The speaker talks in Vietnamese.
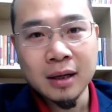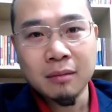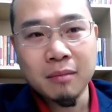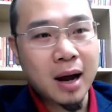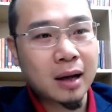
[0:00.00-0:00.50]

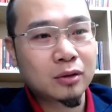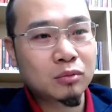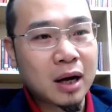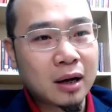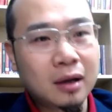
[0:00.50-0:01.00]
Mà
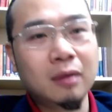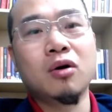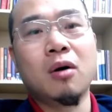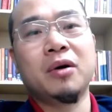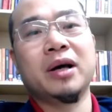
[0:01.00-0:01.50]
chúng ta không
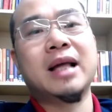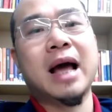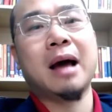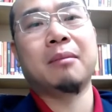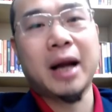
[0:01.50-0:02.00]
có một cái
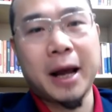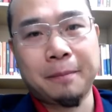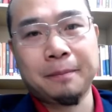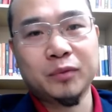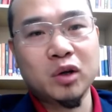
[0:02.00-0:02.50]
nhà mà
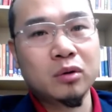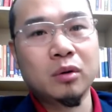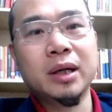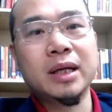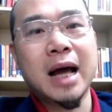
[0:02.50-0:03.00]
đẹp, không có
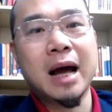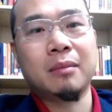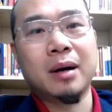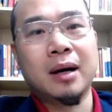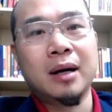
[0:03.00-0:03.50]
một cái nhà
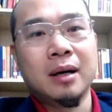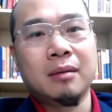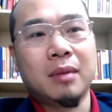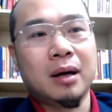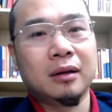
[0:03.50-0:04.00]
mà
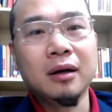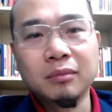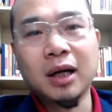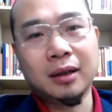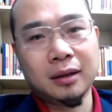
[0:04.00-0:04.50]
mà tươm
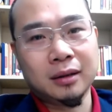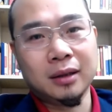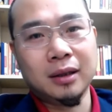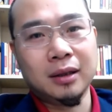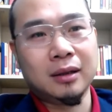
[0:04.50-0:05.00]
tất
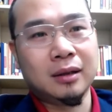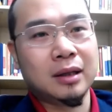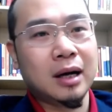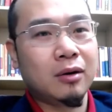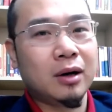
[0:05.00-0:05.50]
thì người
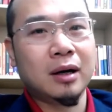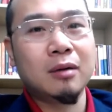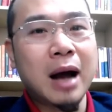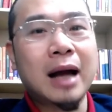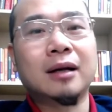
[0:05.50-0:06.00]
ta gọi là
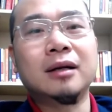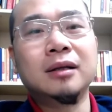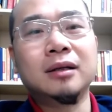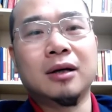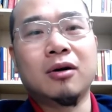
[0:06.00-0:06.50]
không an
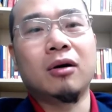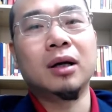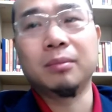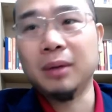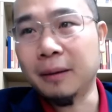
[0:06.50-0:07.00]
cư thì khó
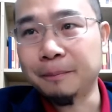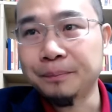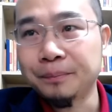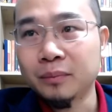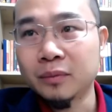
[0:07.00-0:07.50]
lập nghiệp.
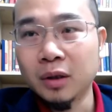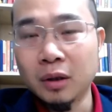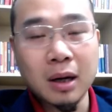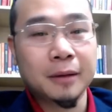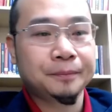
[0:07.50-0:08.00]

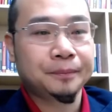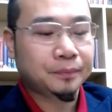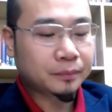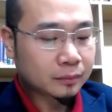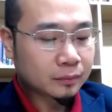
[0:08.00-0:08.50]
Đúng không ạ?
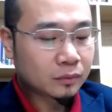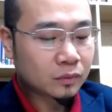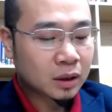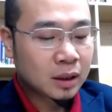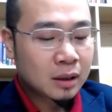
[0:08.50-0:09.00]

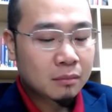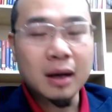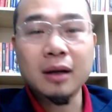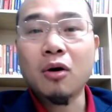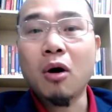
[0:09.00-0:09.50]

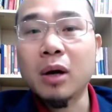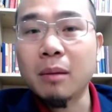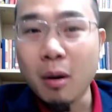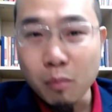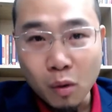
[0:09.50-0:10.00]
Bạn ấy có một
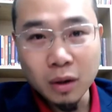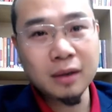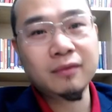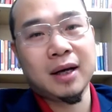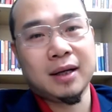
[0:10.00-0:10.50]
cái mong muốn
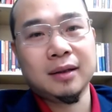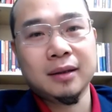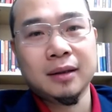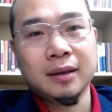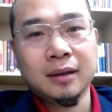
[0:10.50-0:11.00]
như vậy
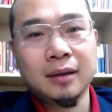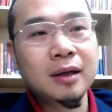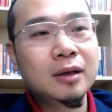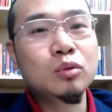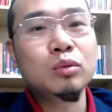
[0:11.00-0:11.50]

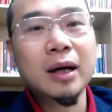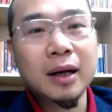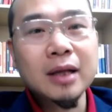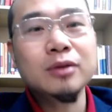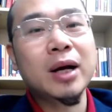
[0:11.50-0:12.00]
thì chúng ta
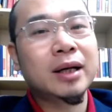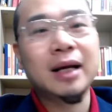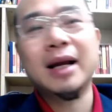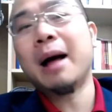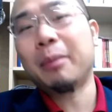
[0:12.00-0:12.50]
kinh doanh
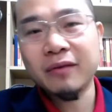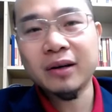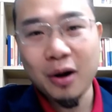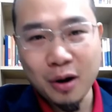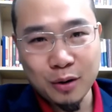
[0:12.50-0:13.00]
để làm cái
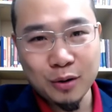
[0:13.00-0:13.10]
việc đó.